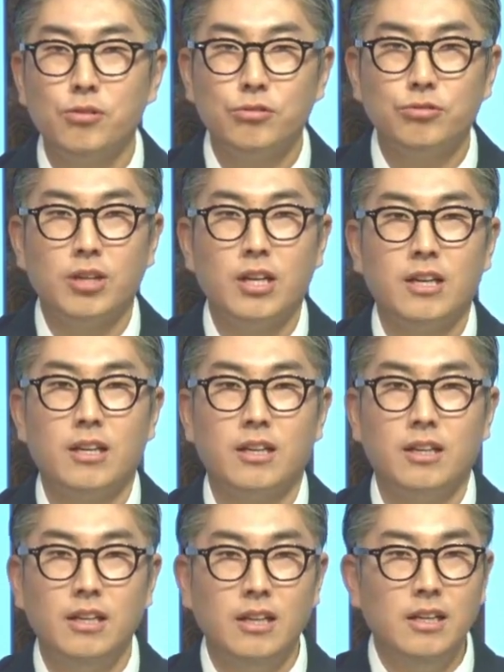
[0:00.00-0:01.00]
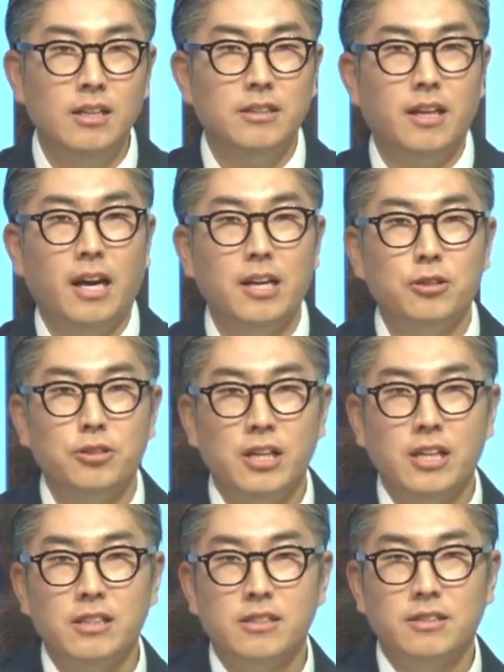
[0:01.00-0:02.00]
거구나. 내가
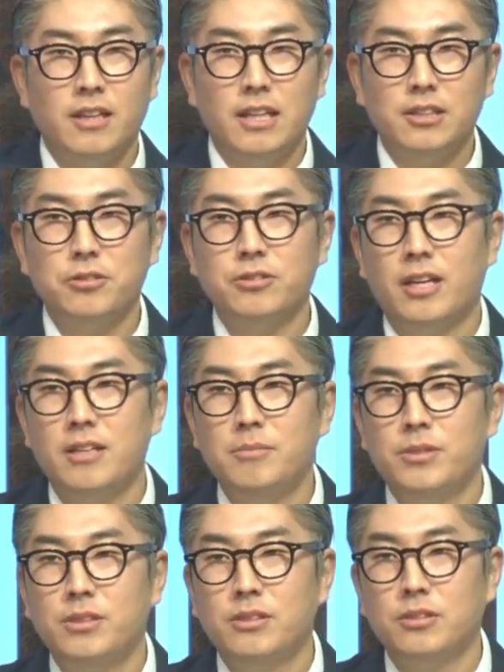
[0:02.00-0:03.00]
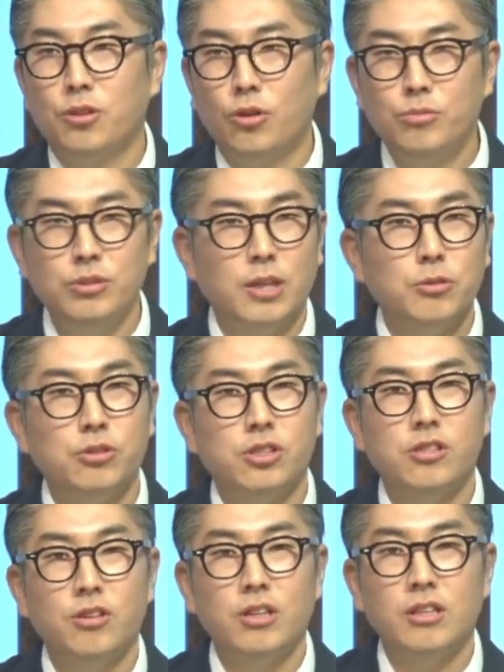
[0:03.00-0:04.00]
여태까지 살았던 삶은 너무나도
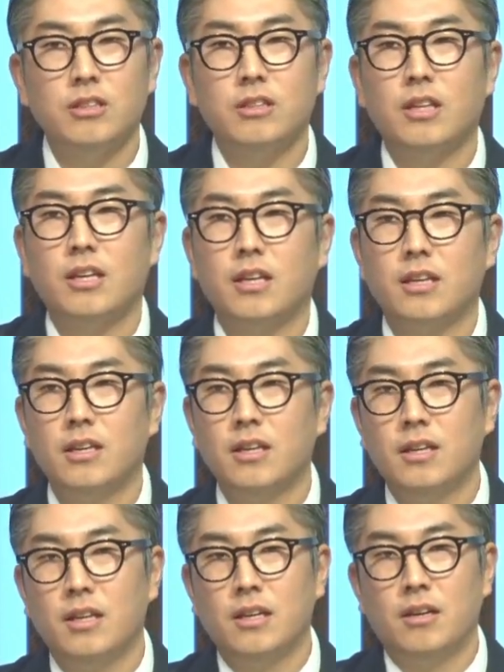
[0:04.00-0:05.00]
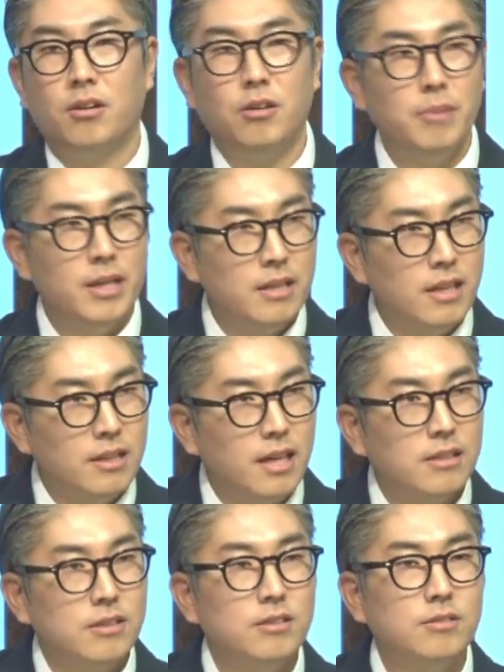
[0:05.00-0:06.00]
치열했는데 어, 맨날
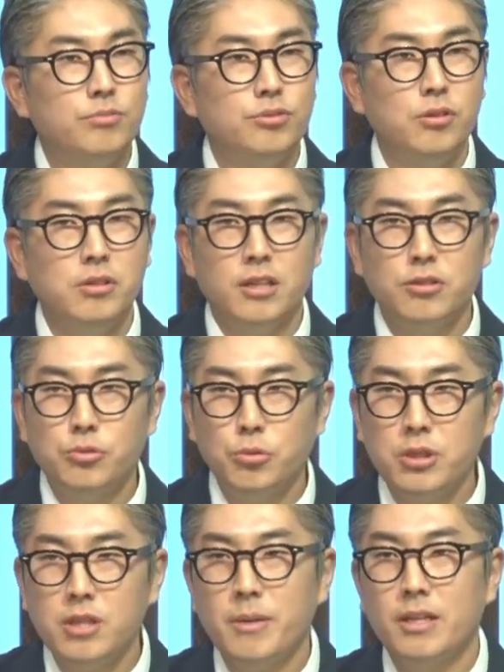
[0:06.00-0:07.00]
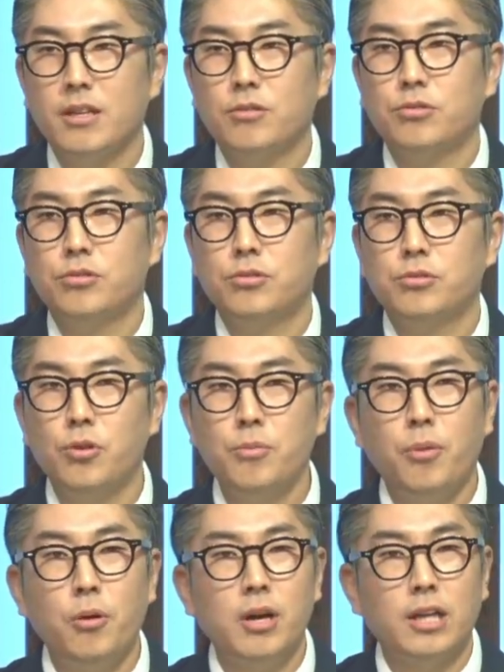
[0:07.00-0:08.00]
나는 무언가를 쫓기만 했고 꼭
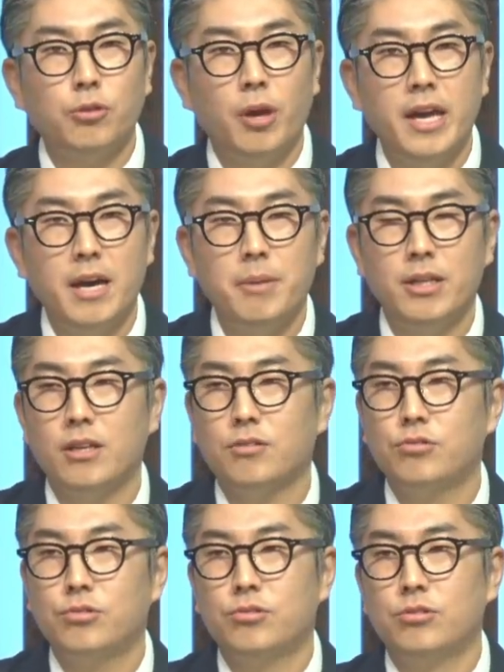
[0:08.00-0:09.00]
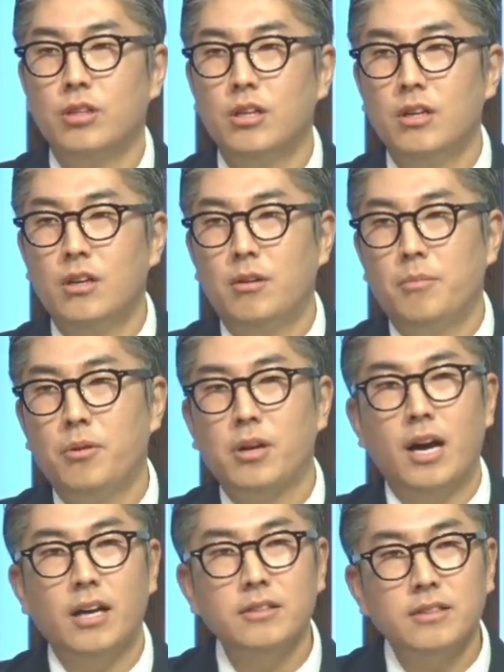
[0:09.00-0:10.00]
뭔가 돼야만 했고
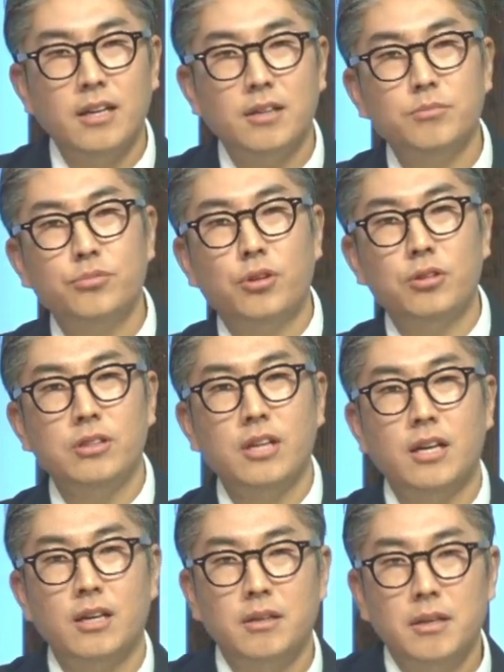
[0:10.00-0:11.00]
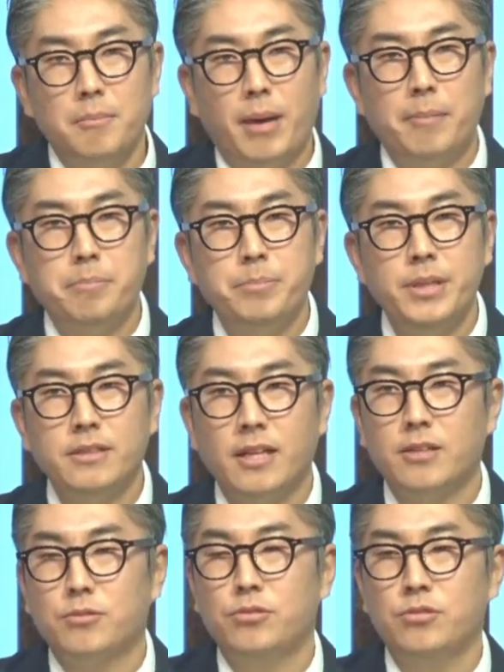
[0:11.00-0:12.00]
뭔가 항상 무언가 바삐
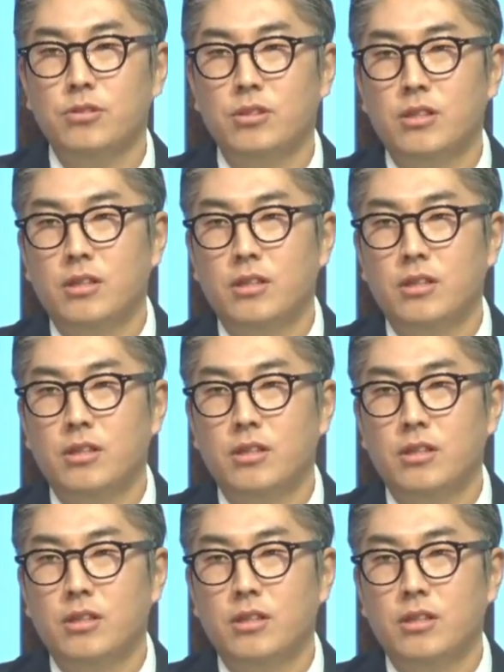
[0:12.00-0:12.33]
살고